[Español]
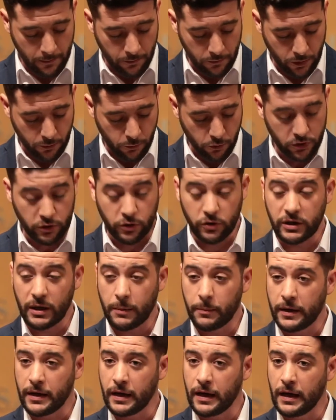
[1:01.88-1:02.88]
propuesto
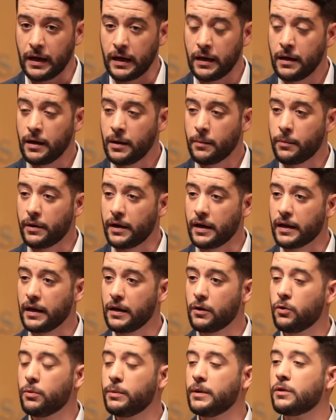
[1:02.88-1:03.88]
esta PNL para que
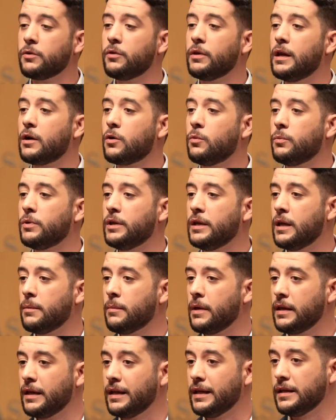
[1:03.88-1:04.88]
el gobierno de la Comunidad de
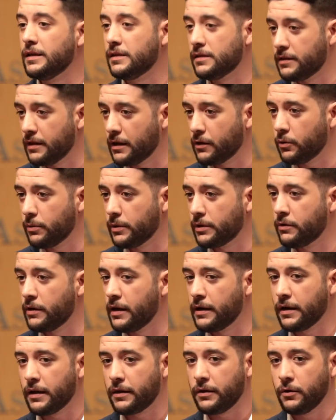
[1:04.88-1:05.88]
Madrid inste al gobierno
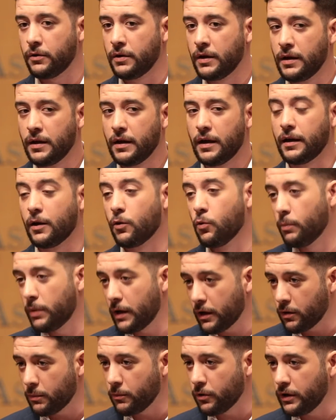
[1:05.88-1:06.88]
de la Nación a que
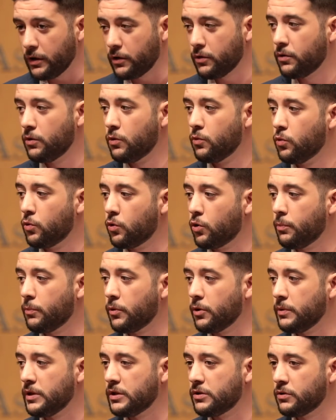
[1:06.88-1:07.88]
cumpla, como digo, un
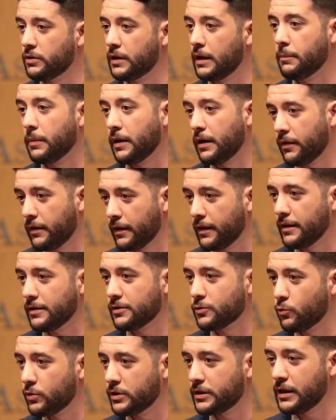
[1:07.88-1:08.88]
compromiso que parece que
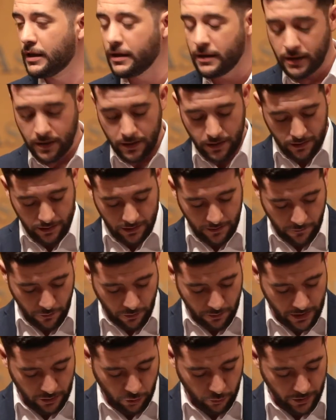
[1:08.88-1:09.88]
les cuesta de
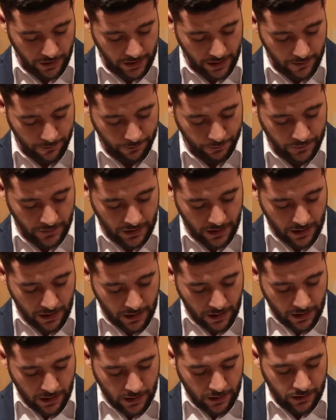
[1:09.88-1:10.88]
forma supina.
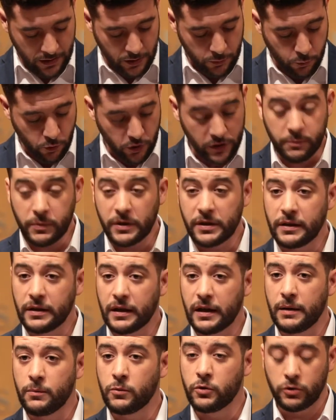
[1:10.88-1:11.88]
Después
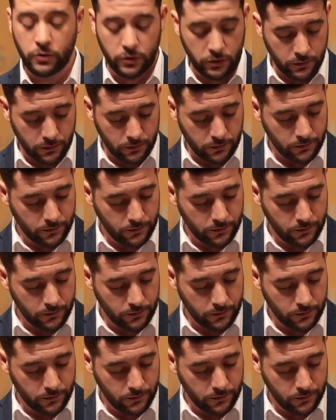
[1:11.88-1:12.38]
presentaremos